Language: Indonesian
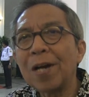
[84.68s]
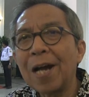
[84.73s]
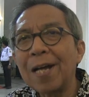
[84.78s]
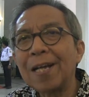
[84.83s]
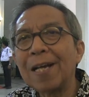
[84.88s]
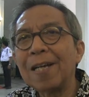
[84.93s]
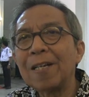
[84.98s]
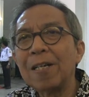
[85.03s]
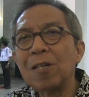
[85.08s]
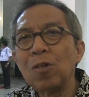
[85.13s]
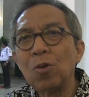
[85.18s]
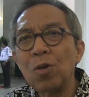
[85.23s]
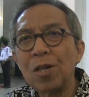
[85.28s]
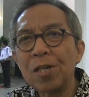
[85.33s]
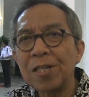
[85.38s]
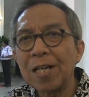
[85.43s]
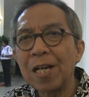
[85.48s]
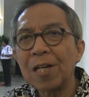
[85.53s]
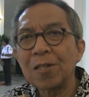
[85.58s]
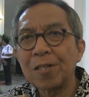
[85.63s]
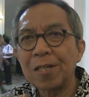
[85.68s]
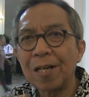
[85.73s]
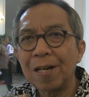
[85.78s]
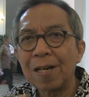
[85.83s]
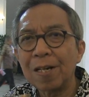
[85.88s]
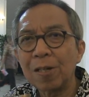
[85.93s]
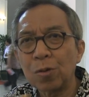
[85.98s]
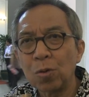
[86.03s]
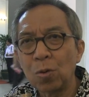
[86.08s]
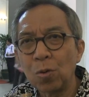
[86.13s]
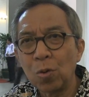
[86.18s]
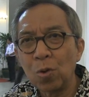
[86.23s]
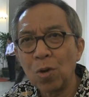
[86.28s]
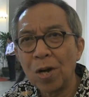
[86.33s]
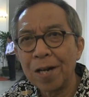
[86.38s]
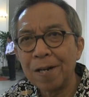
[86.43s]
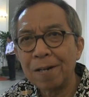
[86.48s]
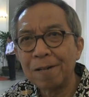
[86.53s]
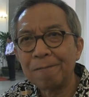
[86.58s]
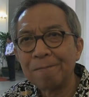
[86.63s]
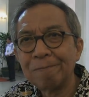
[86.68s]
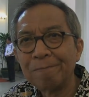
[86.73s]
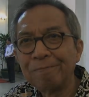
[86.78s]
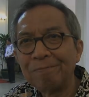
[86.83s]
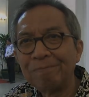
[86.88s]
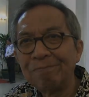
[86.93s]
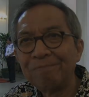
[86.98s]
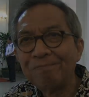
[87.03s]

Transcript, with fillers: rakyat Indonesia secara keseluruhan.